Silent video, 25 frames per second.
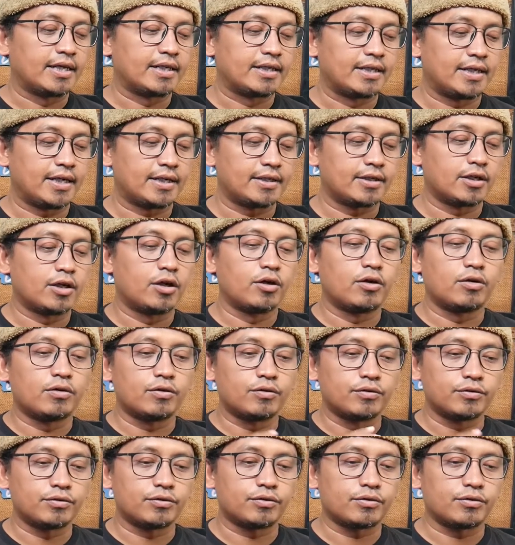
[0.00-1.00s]
dan
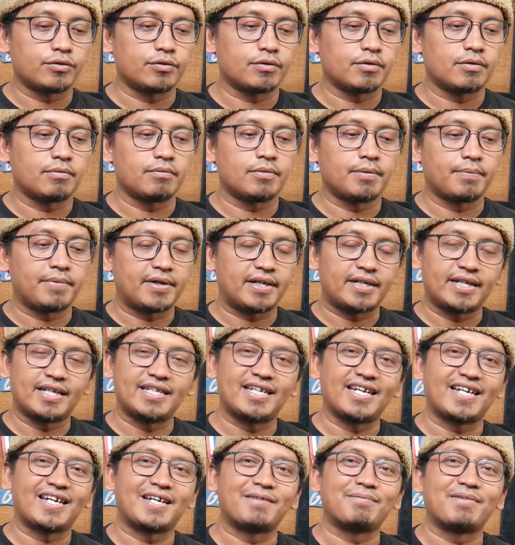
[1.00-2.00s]
untuk
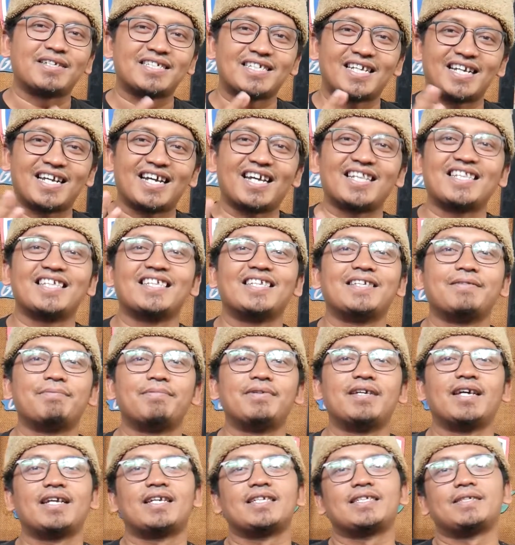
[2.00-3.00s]
memberdayakan masyarakat ini
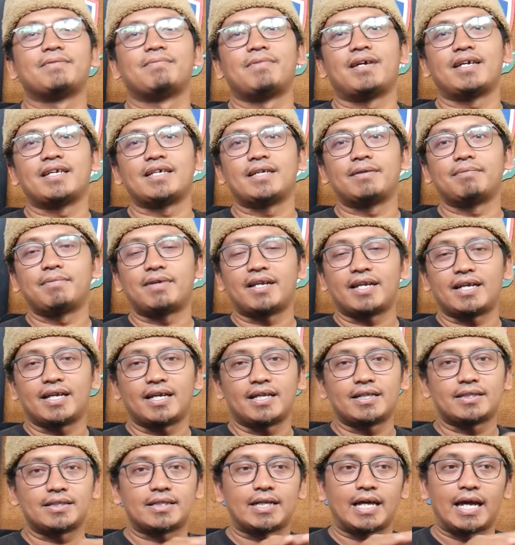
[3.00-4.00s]
biar ya. semakin mereka
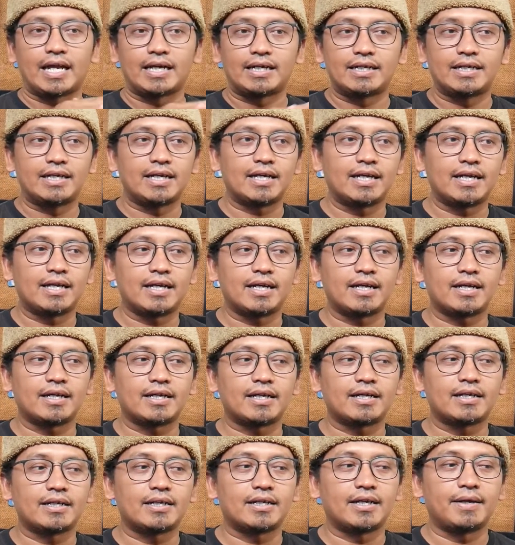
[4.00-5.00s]
ada
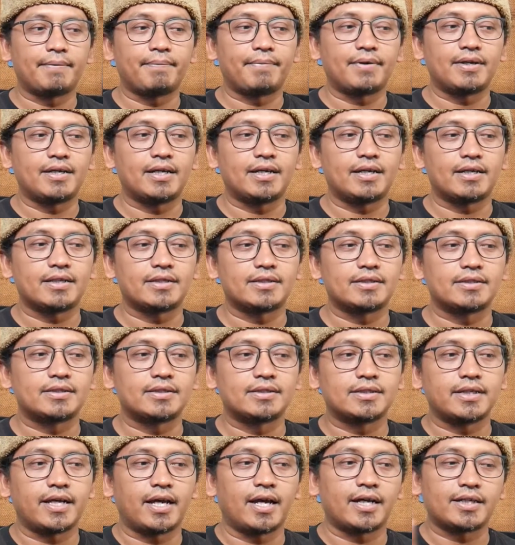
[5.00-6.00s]
apa ya
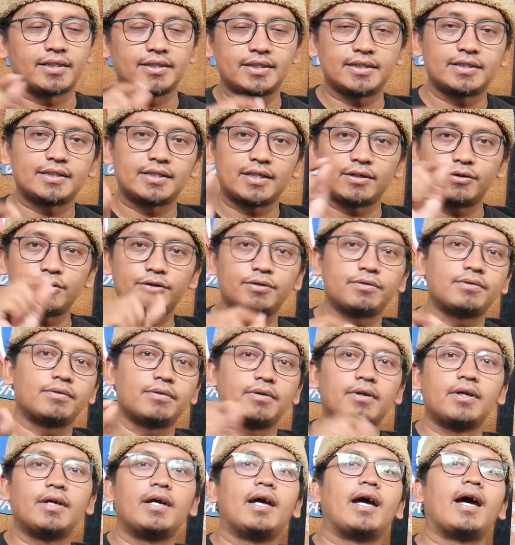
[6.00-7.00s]
eksis terus
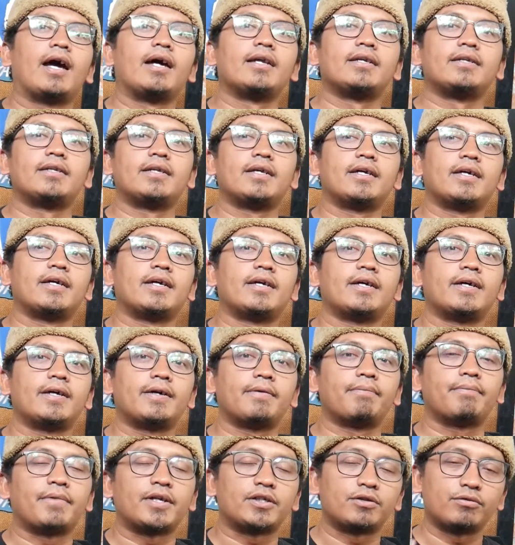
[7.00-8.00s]

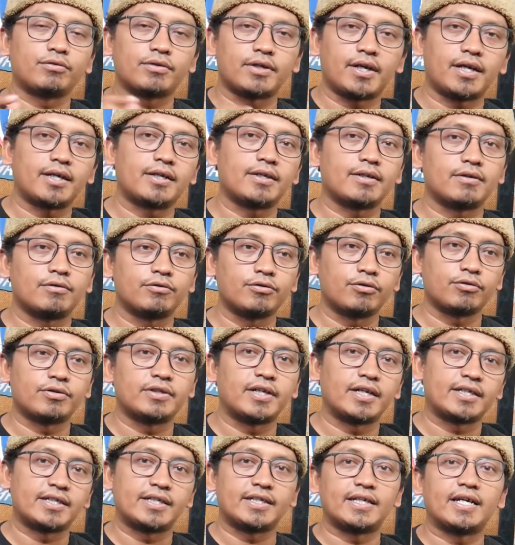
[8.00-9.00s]
ada masukan untuk
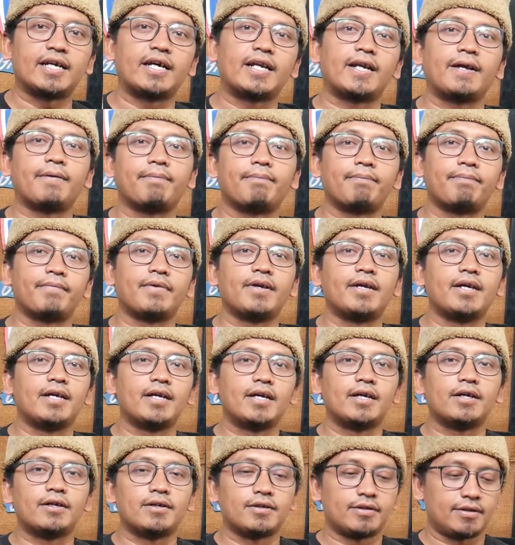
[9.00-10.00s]
jadi garam
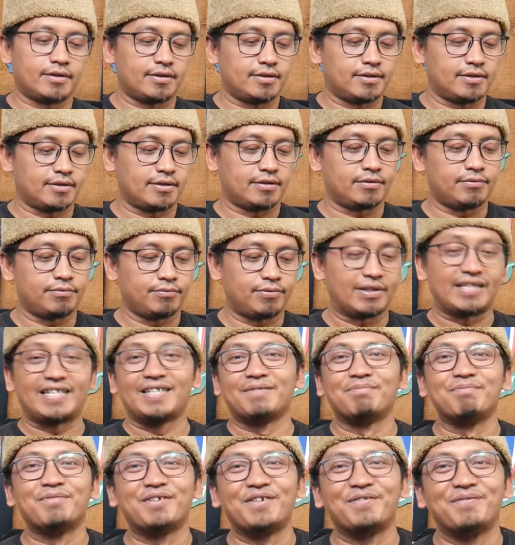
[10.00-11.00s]

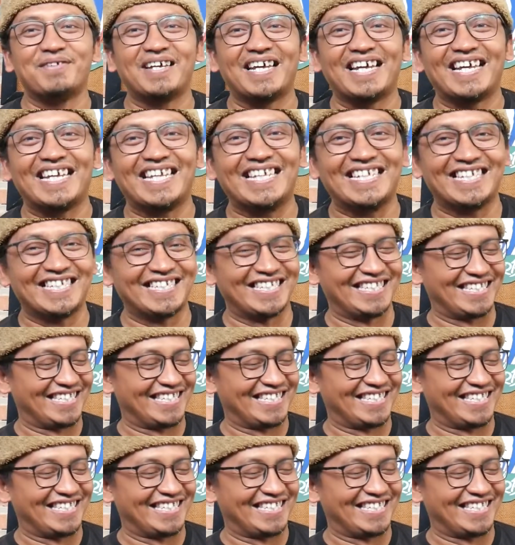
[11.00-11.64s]
lembur mbak oh,